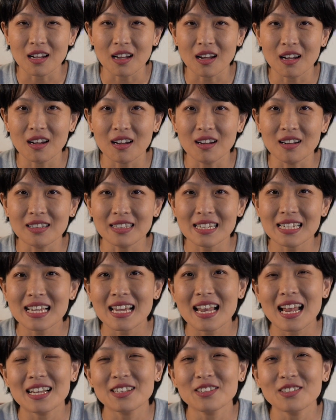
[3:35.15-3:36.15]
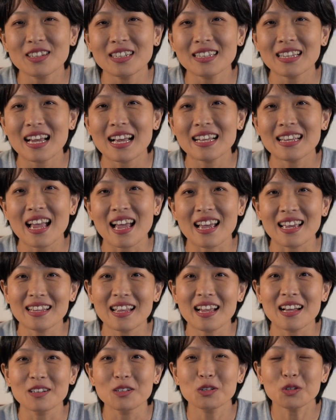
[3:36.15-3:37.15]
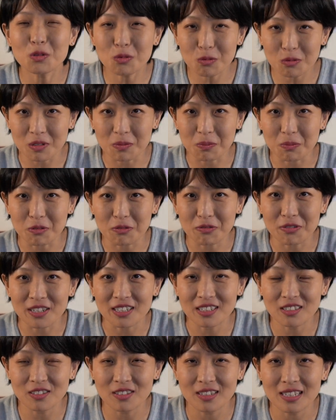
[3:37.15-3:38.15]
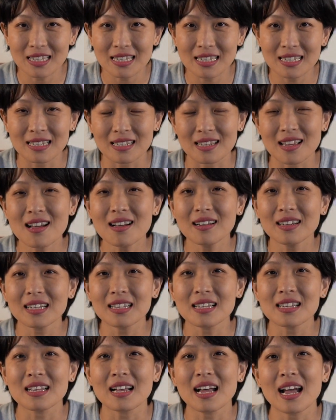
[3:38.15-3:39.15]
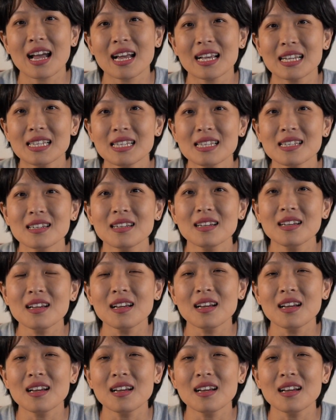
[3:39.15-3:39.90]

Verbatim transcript: 嗯，接下来就跟大家谈一谈数的部分，就是怎样给你的孩子